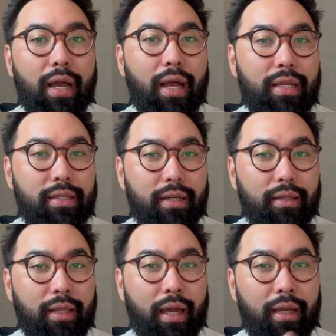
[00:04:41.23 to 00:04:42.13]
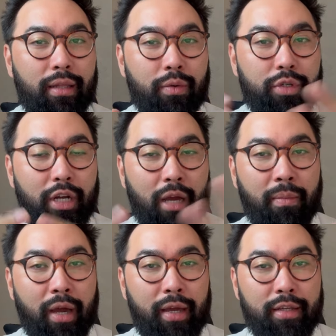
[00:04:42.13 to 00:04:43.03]
acertar e não gerar
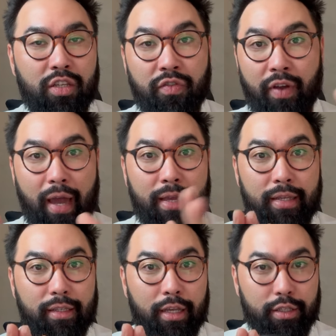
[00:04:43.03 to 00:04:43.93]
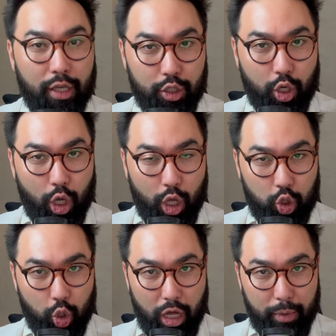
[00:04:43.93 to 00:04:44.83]
mais faíscas nesse
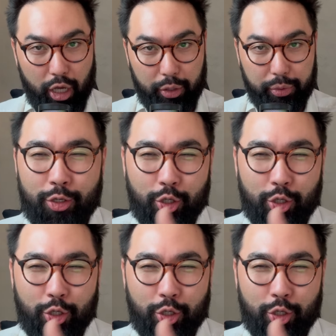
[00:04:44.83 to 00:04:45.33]
relacionamento.